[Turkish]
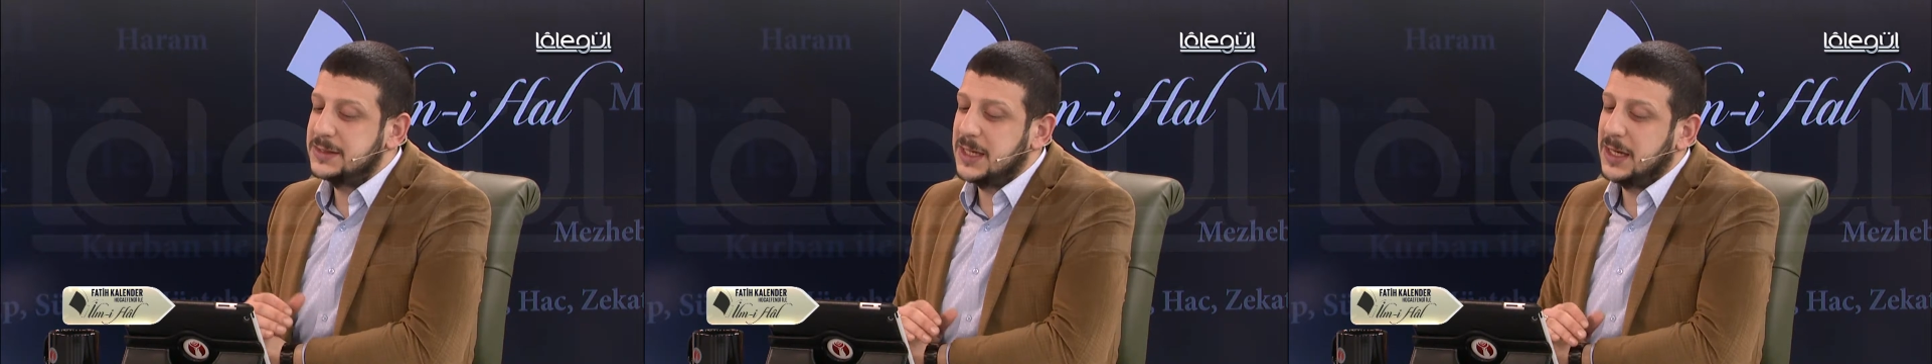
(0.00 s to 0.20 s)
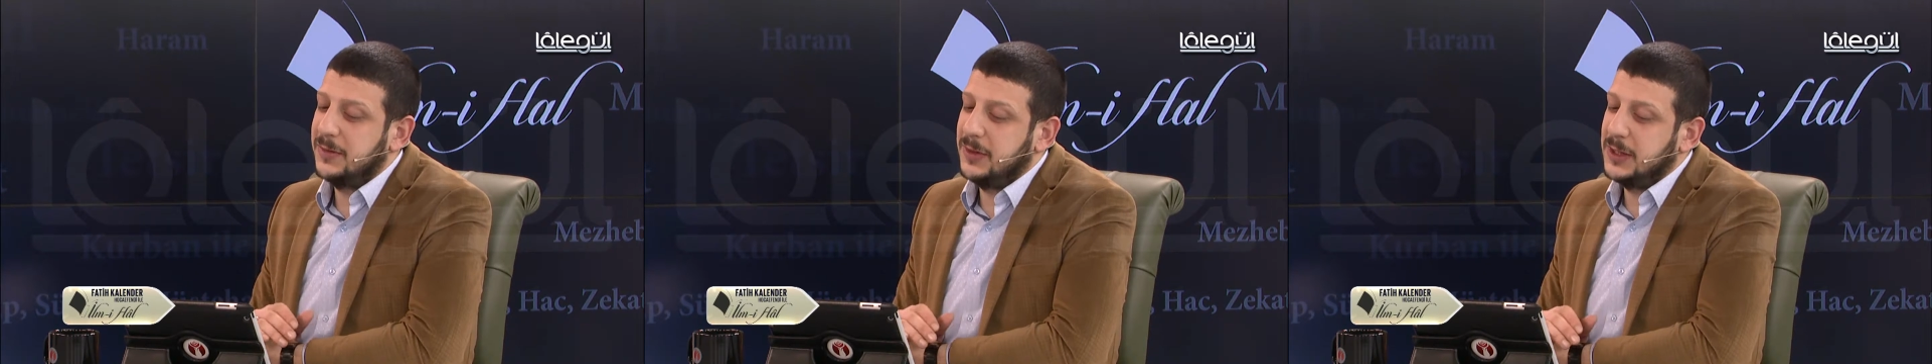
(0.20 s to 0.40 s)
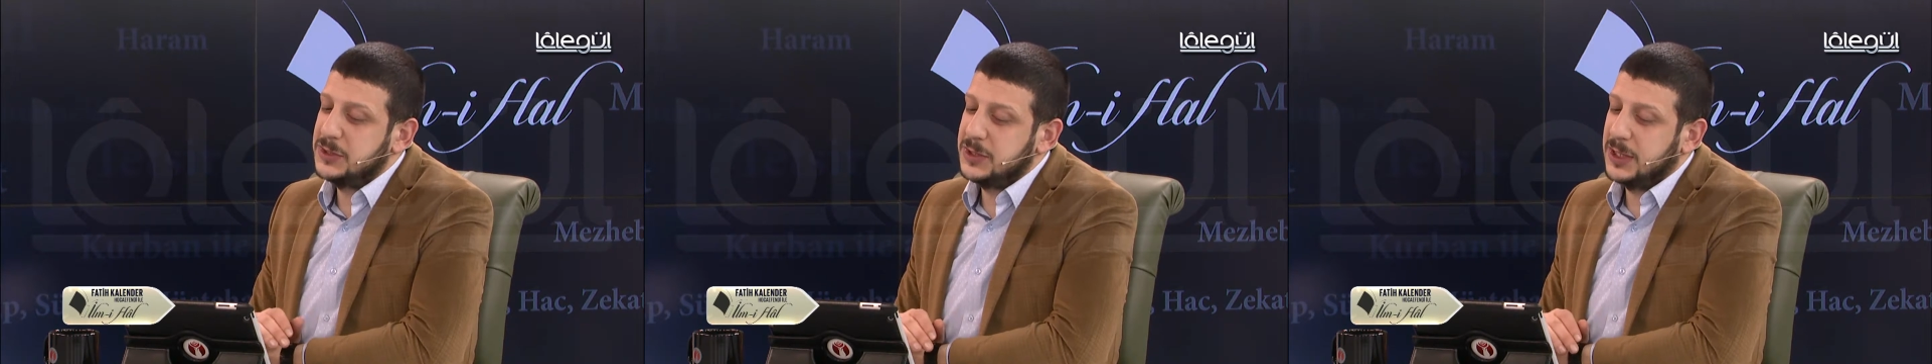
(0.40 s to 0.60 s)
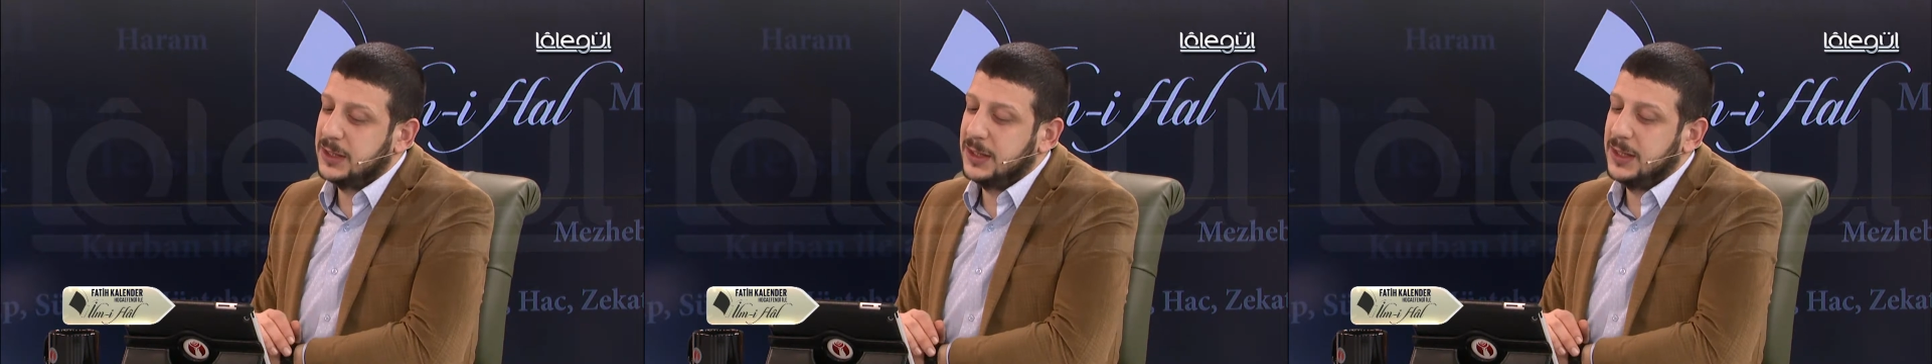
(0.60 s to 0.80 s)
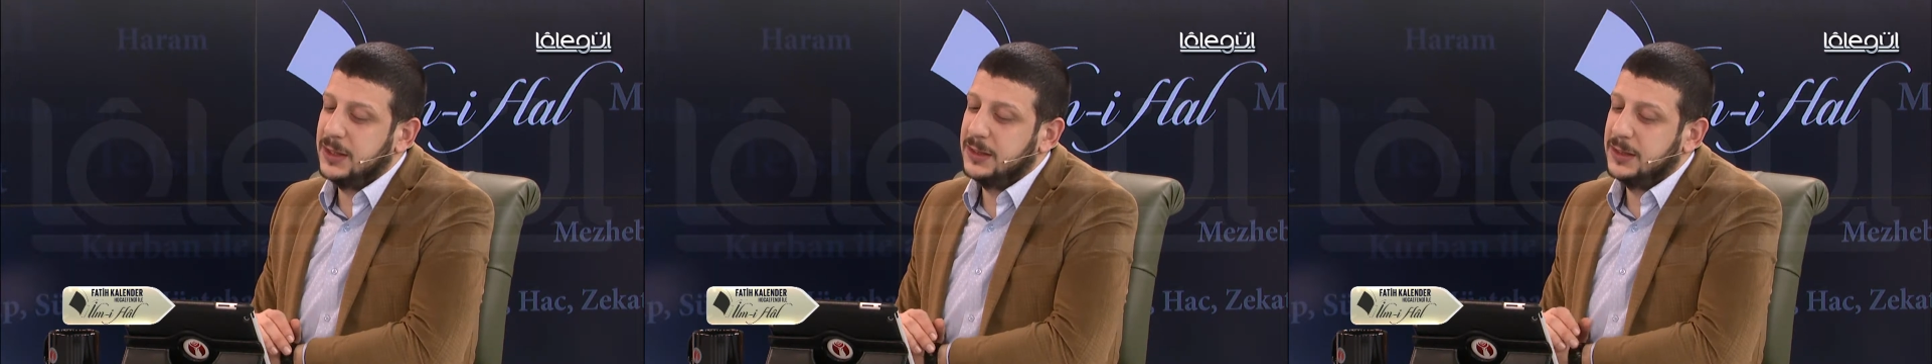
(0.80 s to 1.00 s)
sana
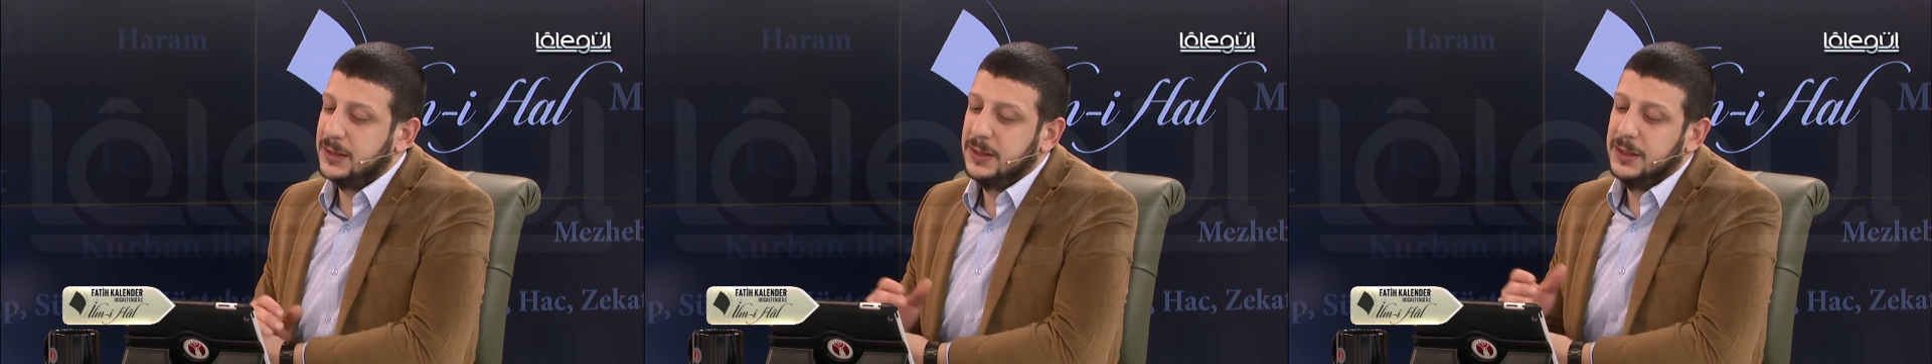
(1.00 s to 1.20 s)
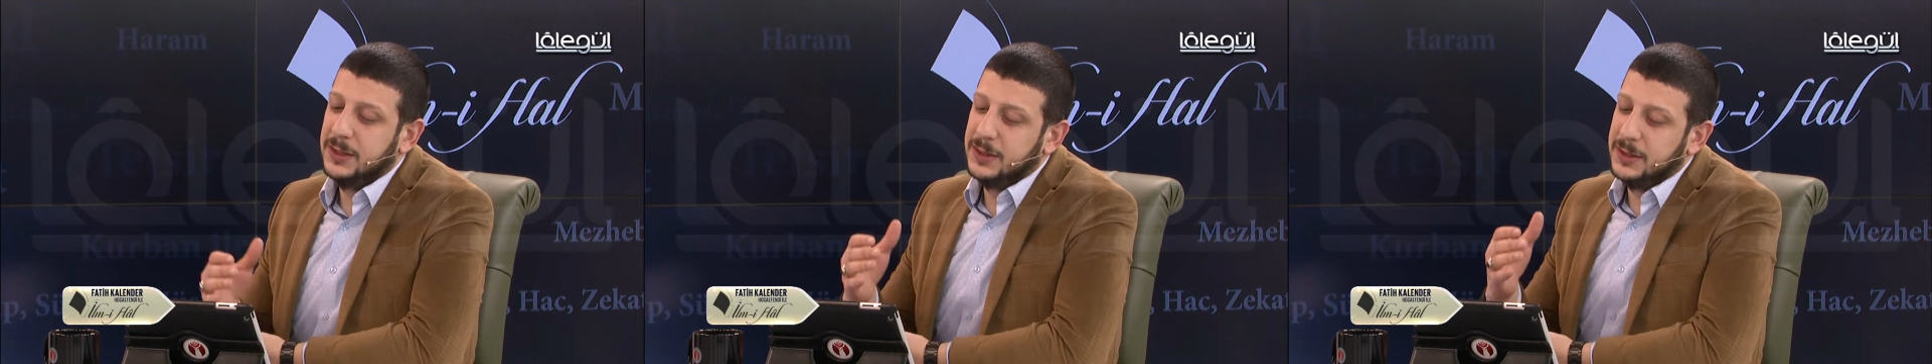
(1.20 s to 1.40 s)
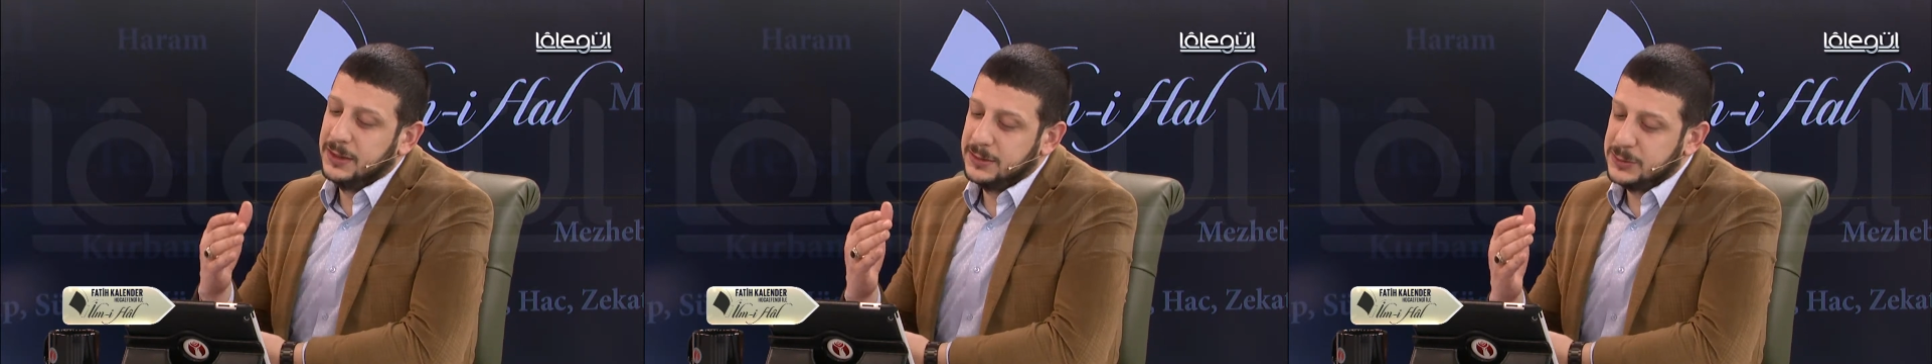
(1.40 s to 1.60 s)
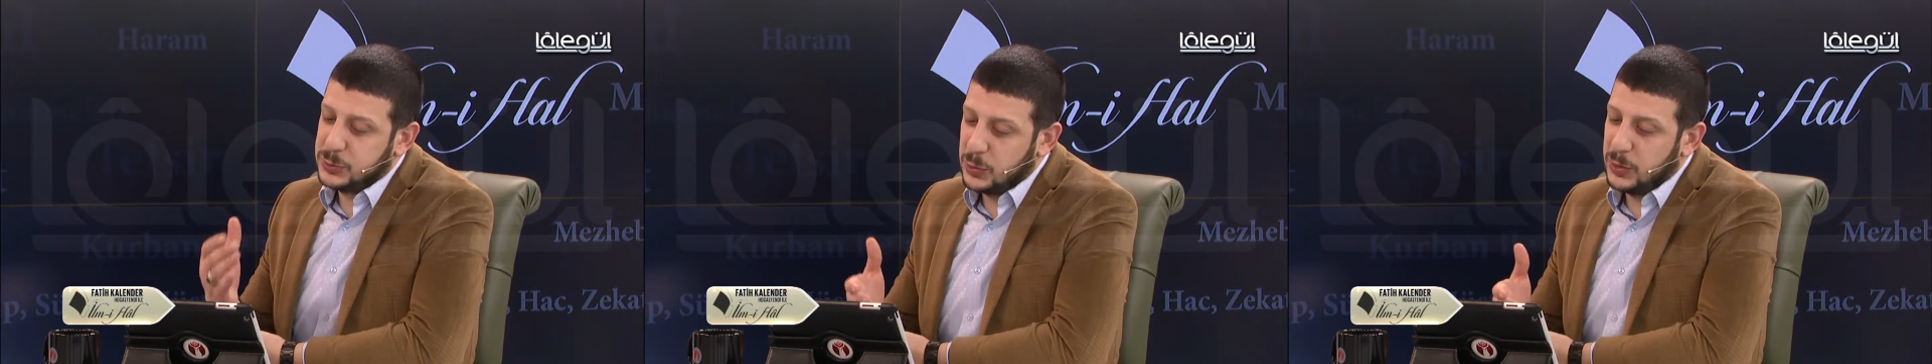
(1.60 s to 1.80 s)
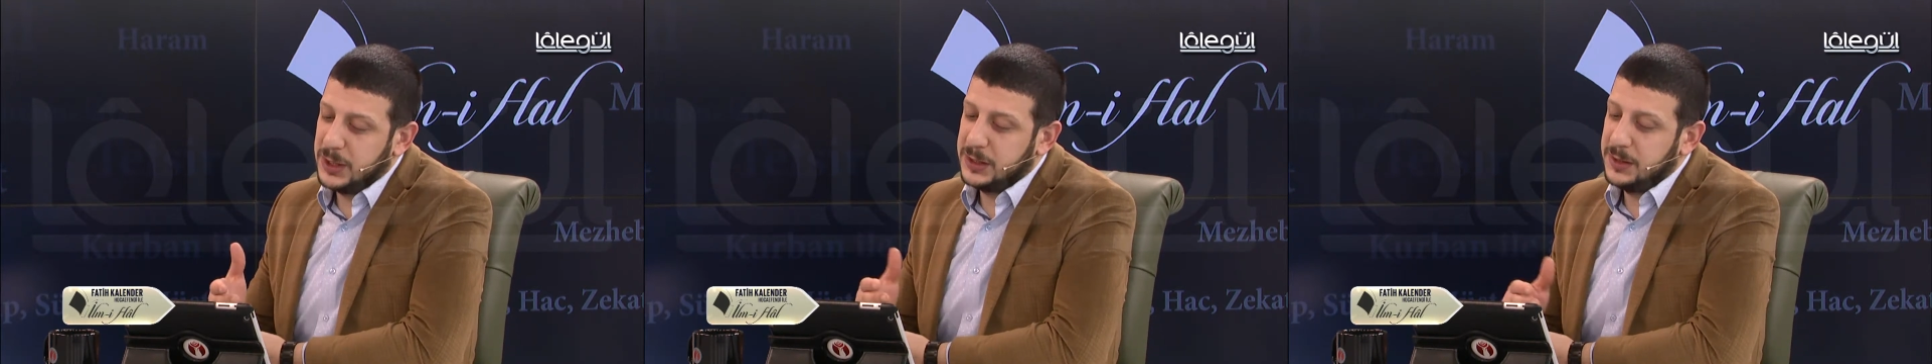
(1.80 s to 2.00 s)
vereceklerini
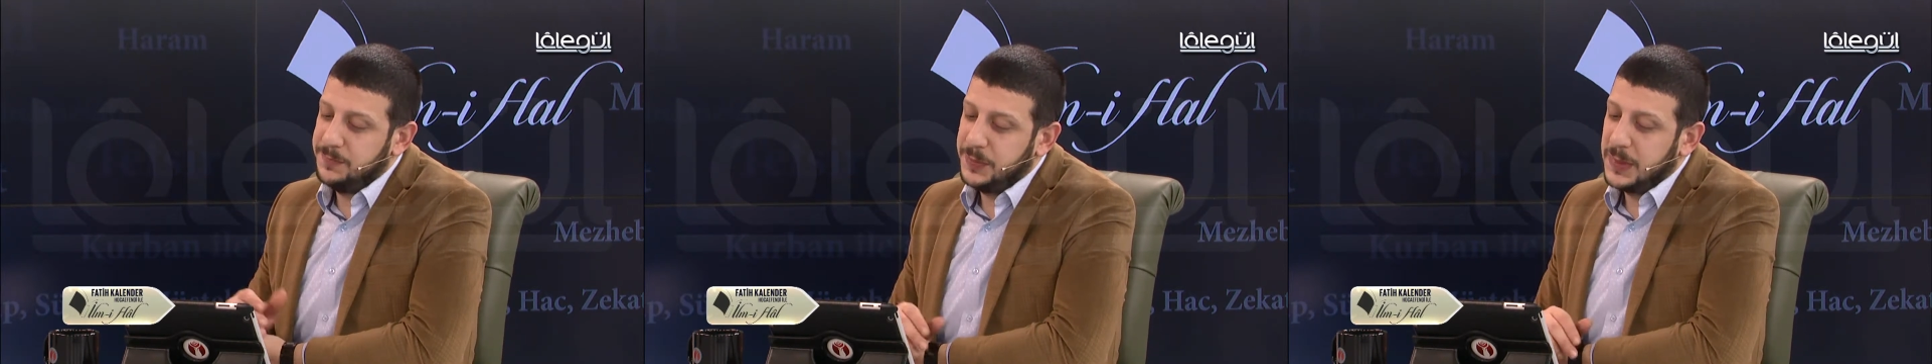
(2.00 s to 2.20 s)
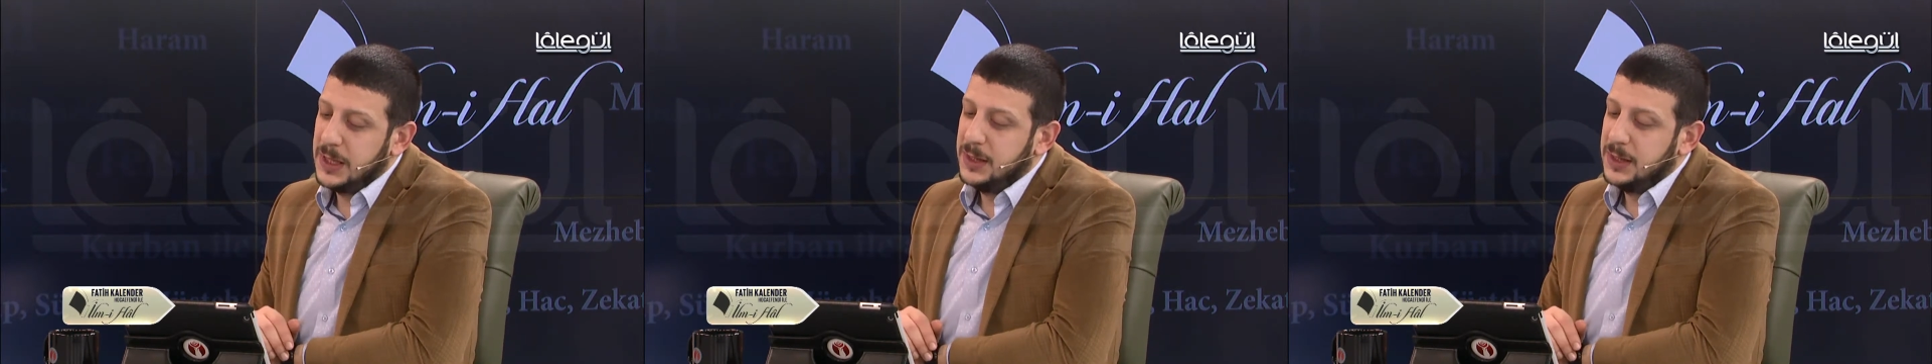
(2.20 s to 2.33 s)
söyledim.